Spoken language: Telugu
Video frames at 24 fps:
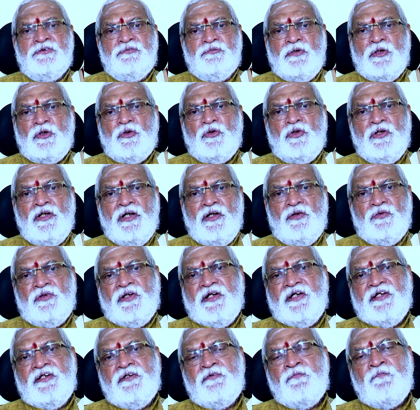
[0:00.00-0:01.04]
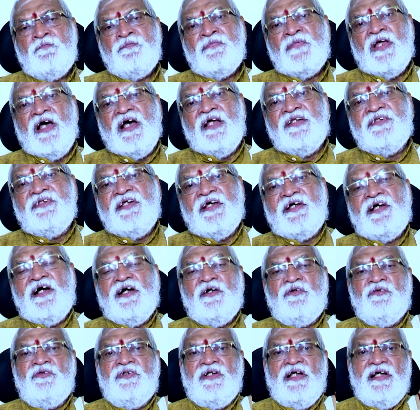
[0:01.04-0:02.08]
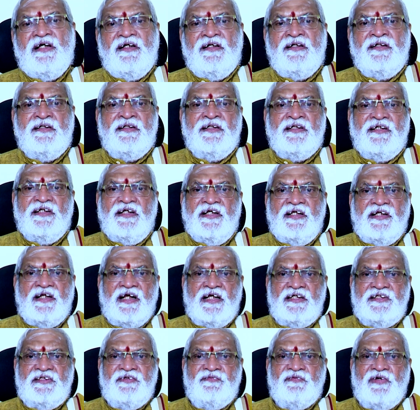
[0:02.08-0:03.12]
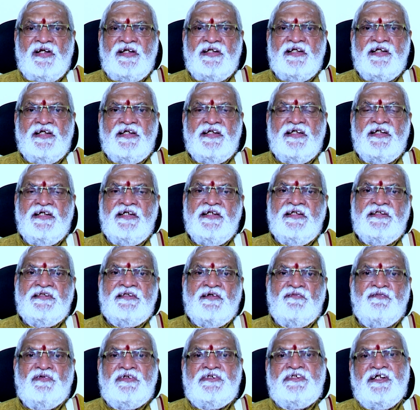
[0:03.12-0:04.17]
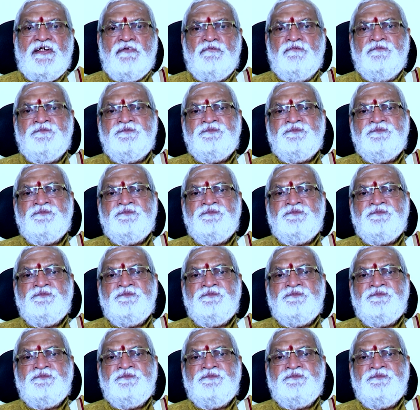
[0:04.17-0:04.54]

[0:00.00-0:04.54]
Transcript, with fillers: మెరుగ్గా ఉన్నాయి అంతేకాకుండా ఈ రాశి వారికి ఈ సంవత్సరం